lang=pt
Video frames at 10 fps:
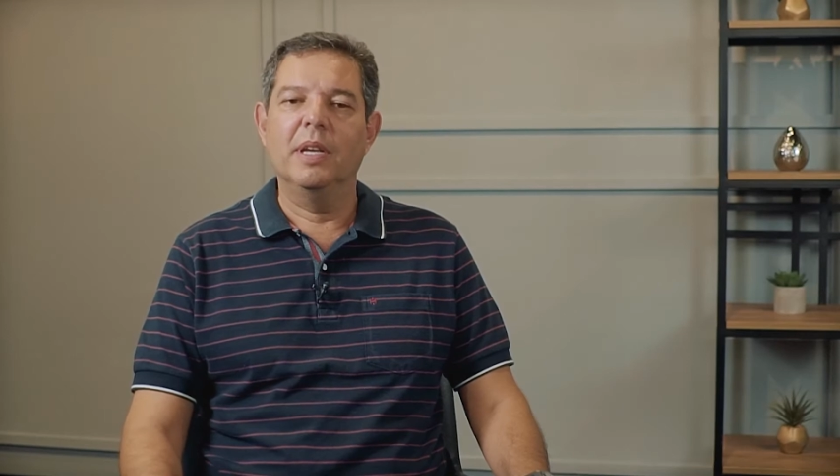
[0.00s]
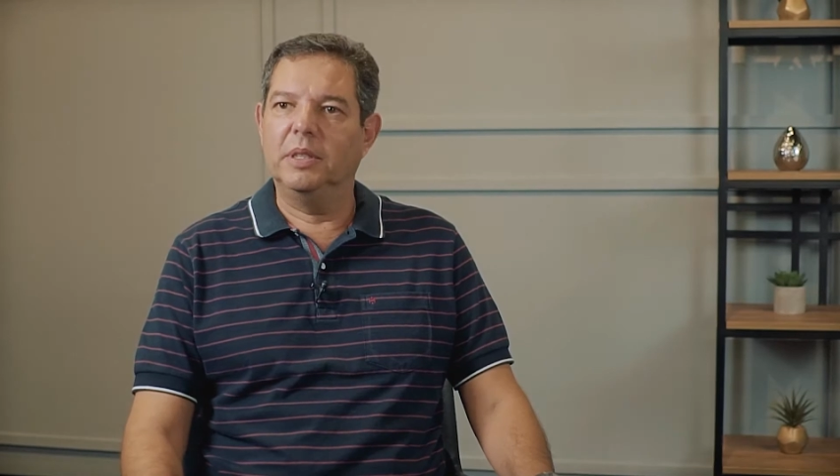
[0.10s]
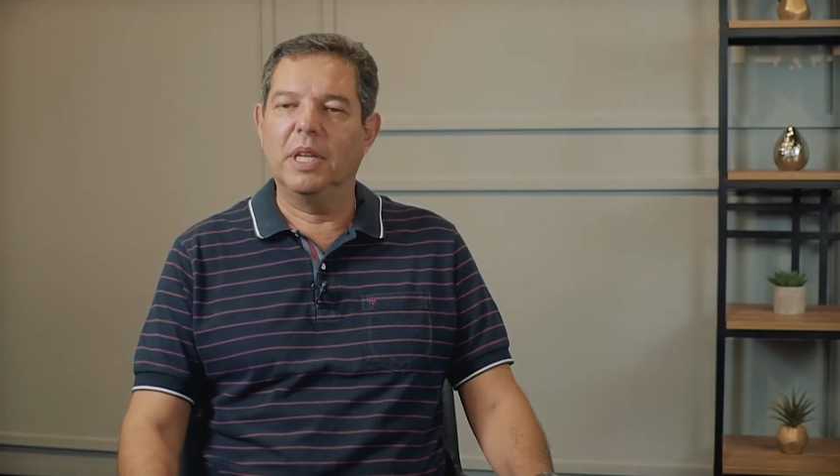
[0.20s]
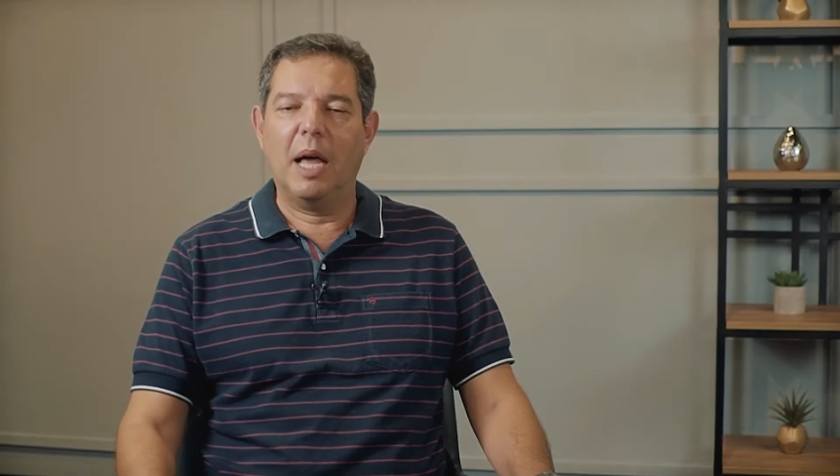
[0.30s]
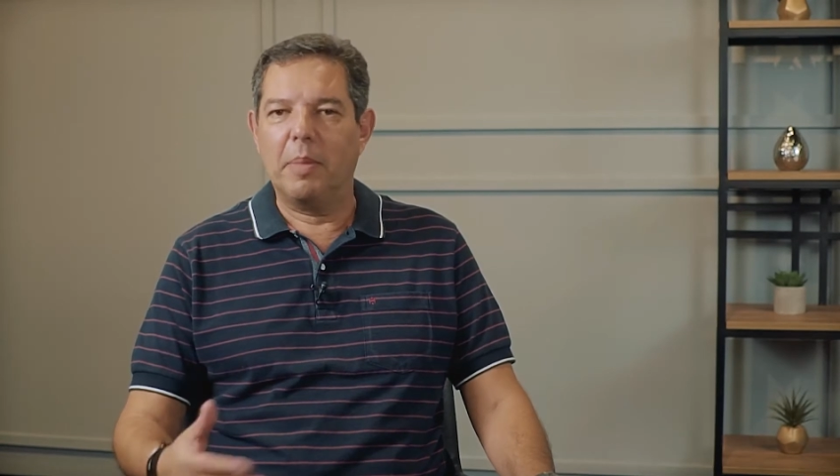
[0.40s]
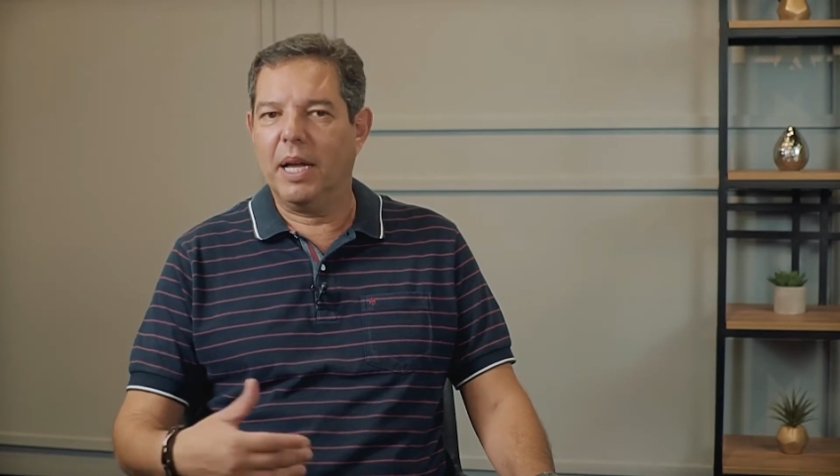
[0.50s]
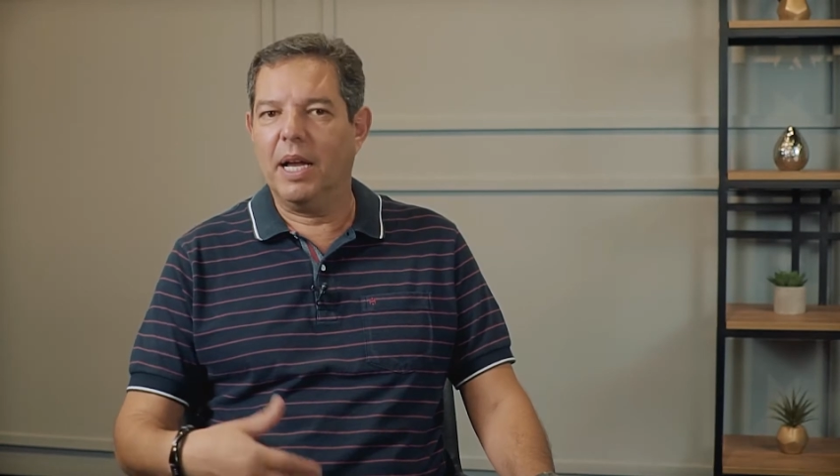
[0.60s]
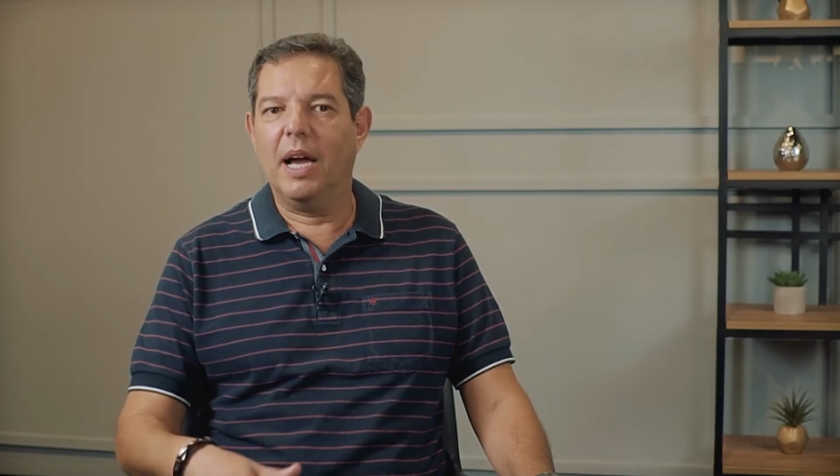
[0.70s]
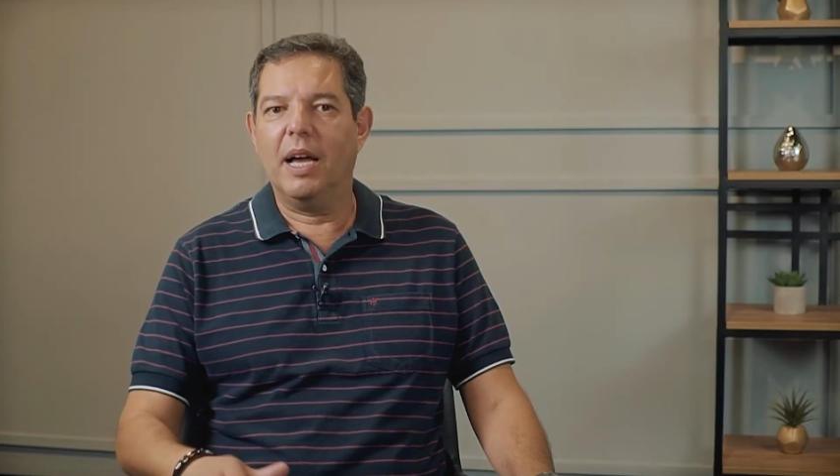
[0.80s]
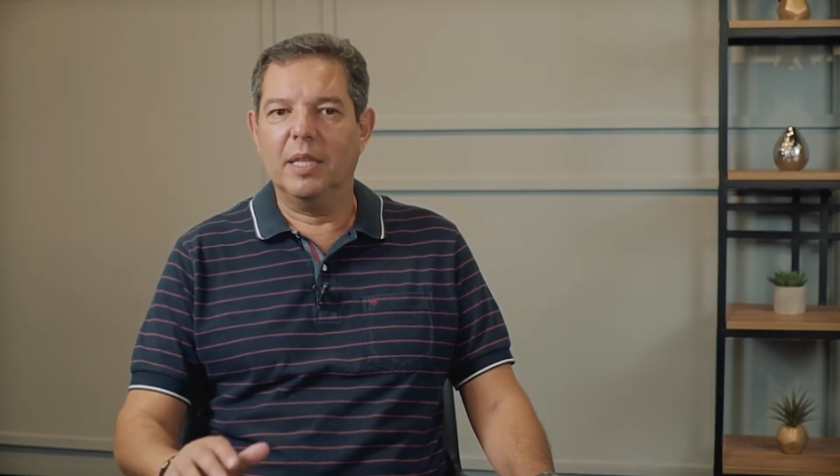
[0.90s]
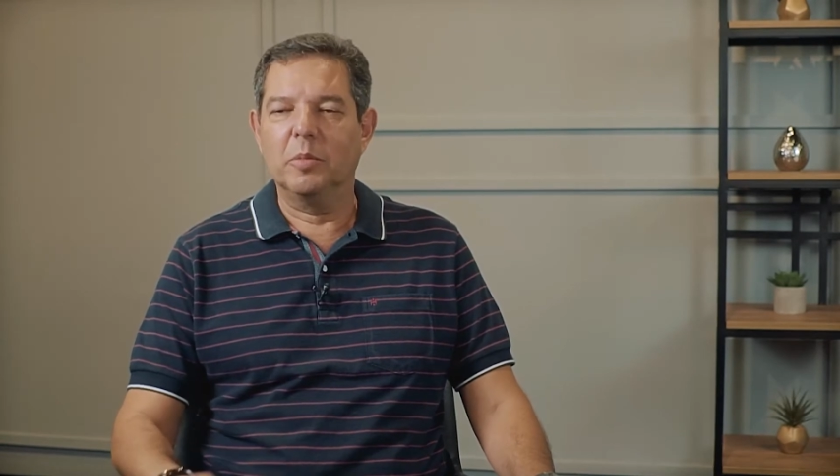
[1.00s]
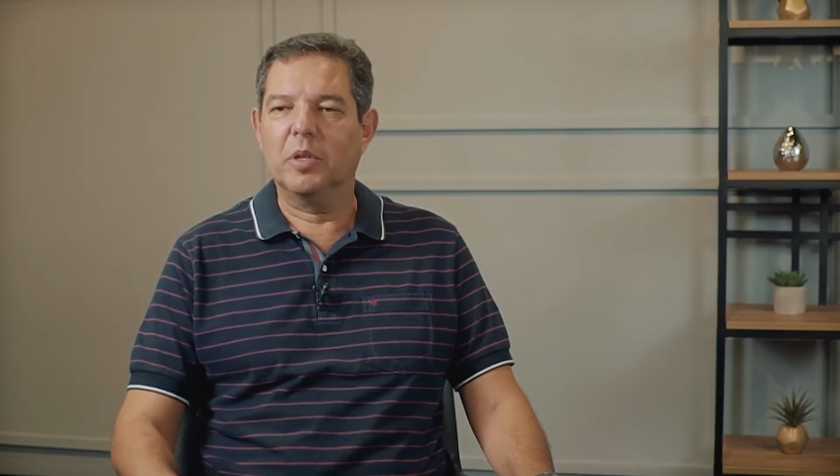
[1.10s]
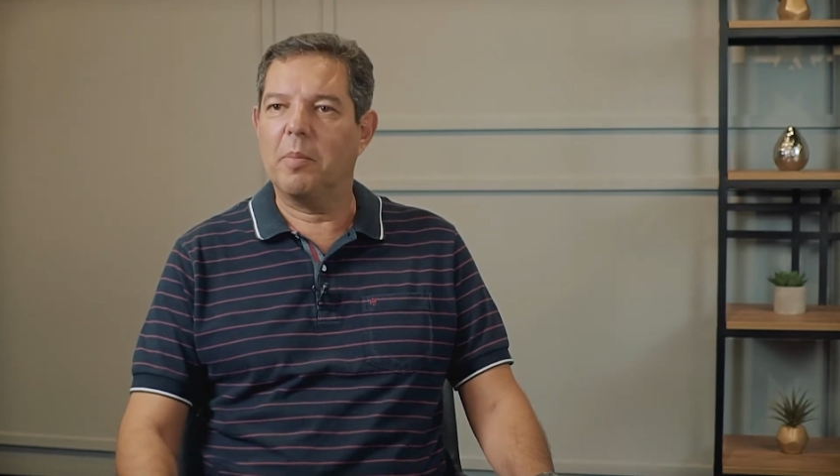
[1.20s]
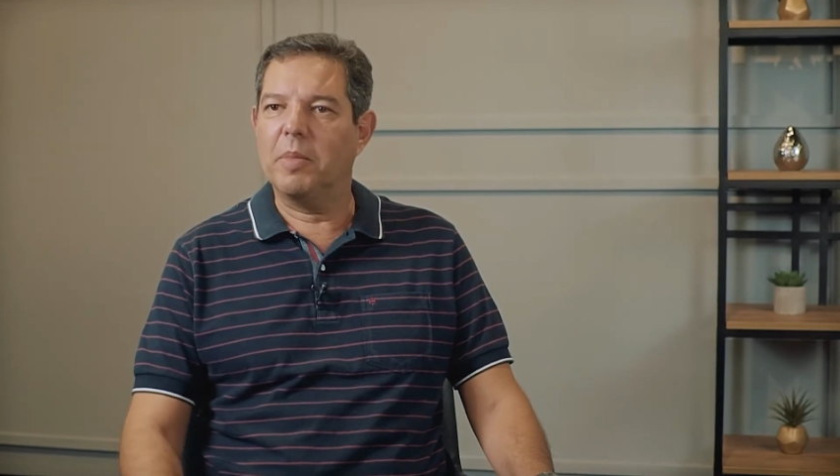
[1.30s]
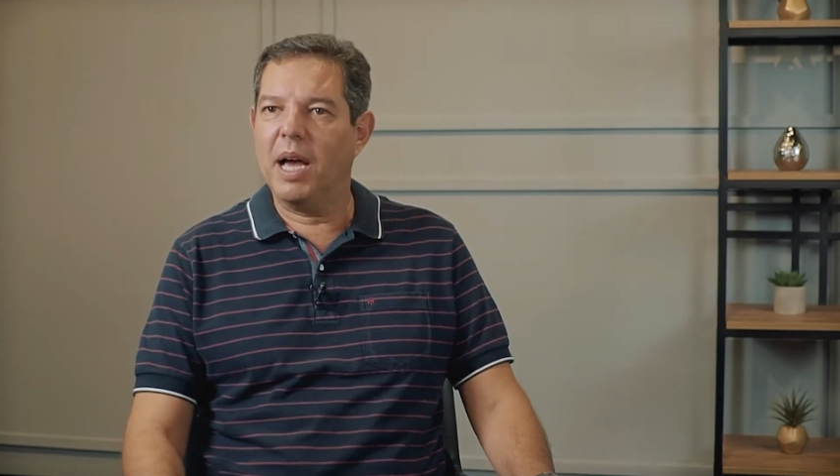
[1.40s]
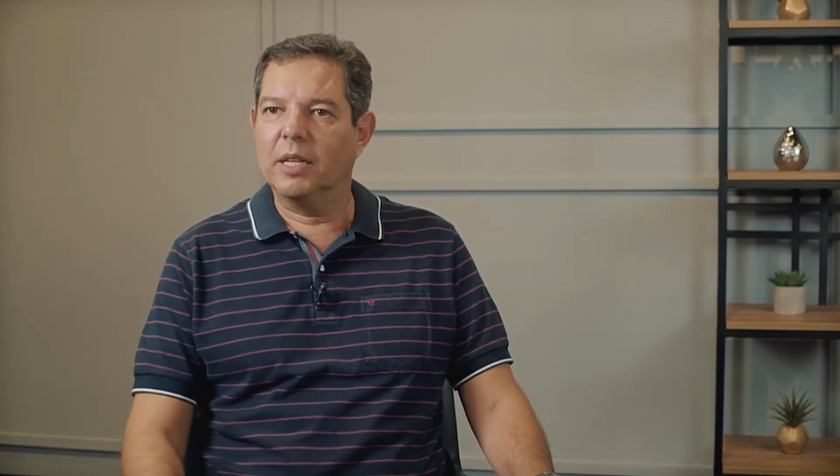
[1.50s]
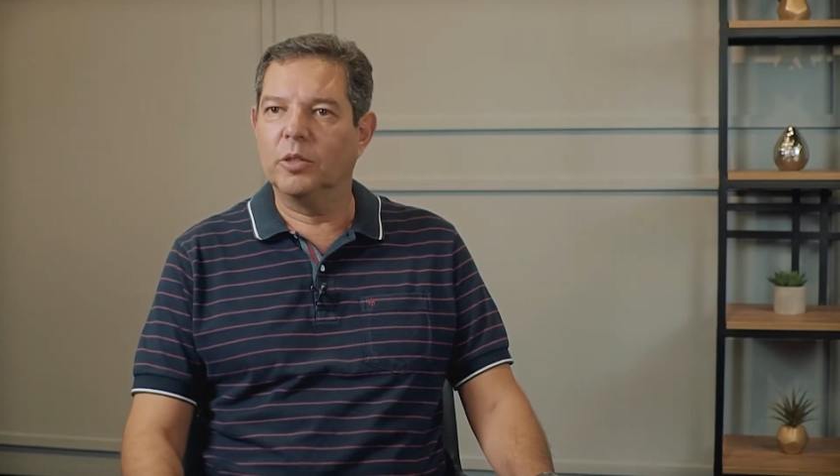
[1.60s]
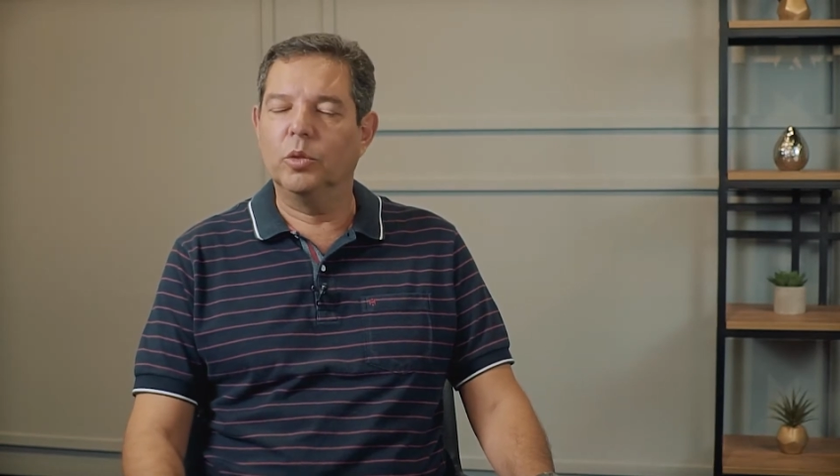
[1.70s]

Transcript: De lá para cá, temos caminhado